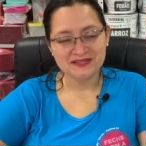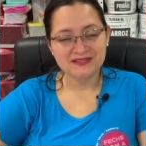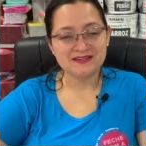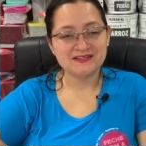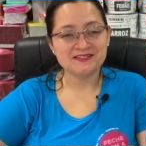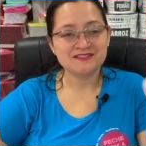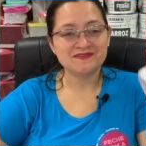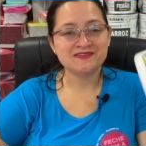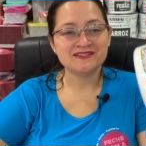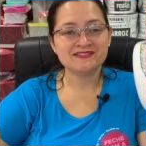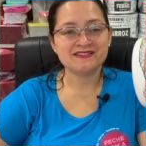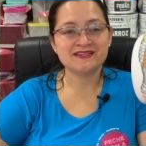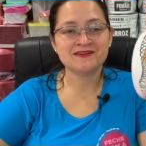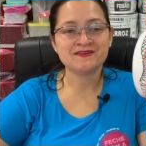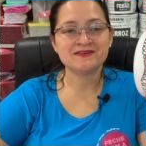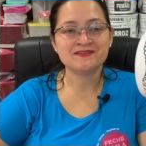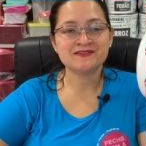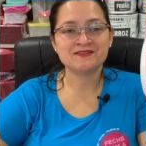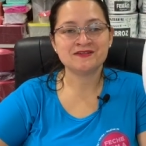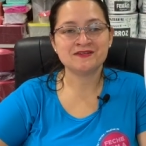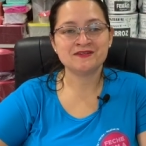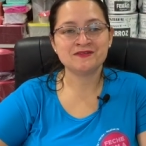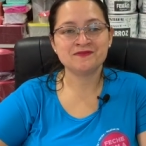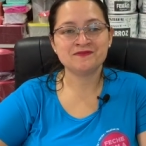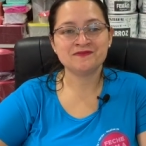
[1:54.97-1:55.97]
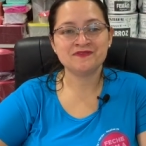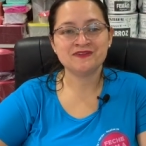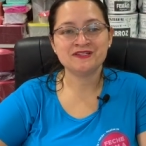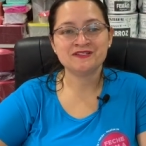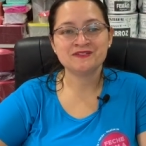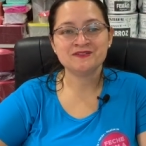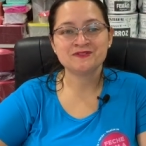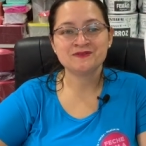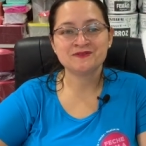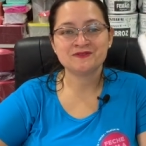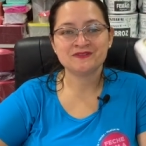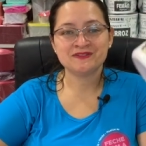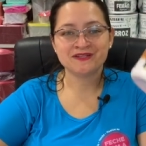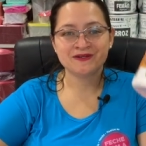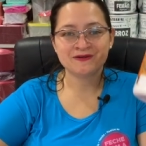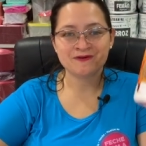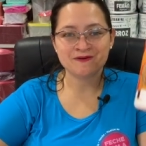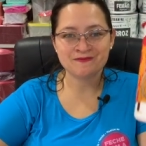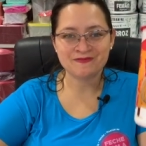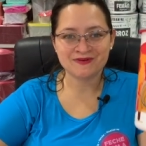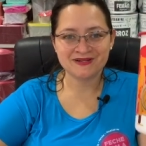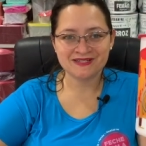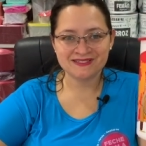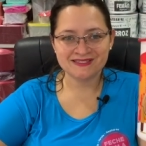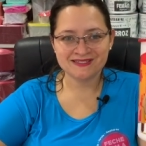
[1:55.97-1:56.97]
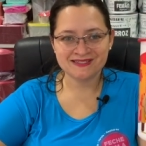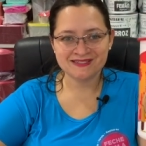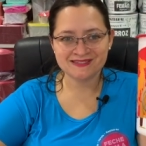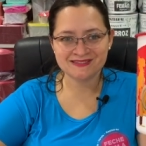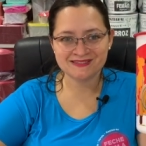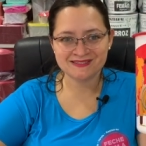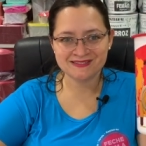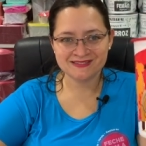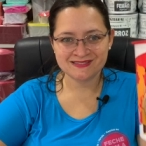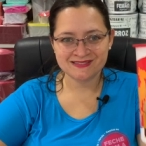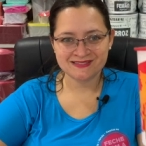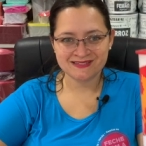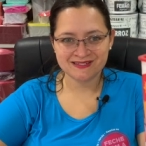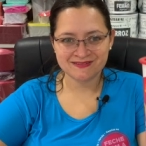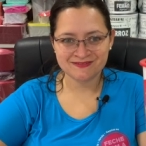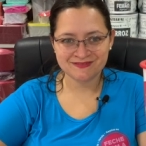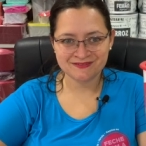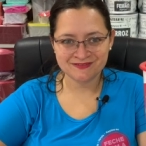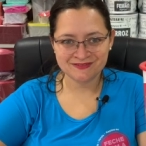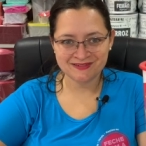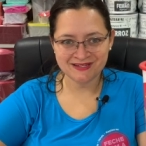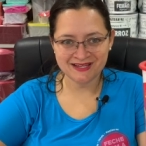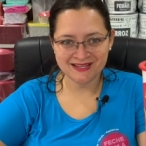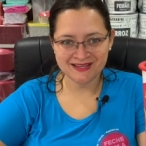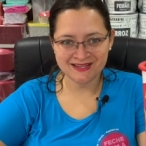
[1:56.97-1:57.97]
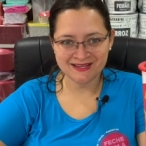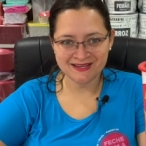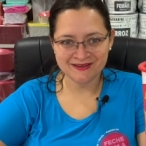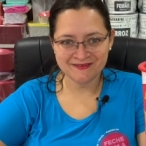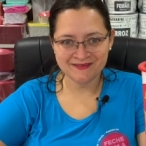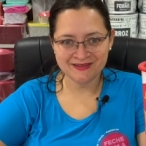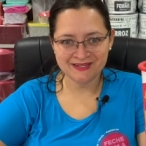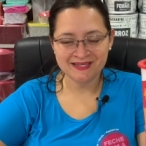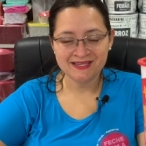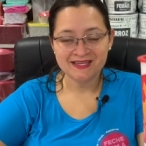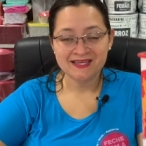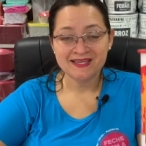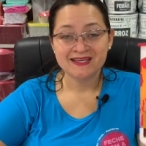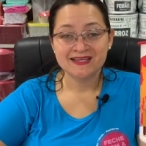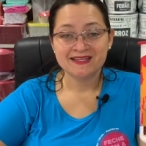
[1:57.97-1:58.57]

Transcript: então, se você gostou do vídeo, curta, compartilhe e se inscreva no canal, hein?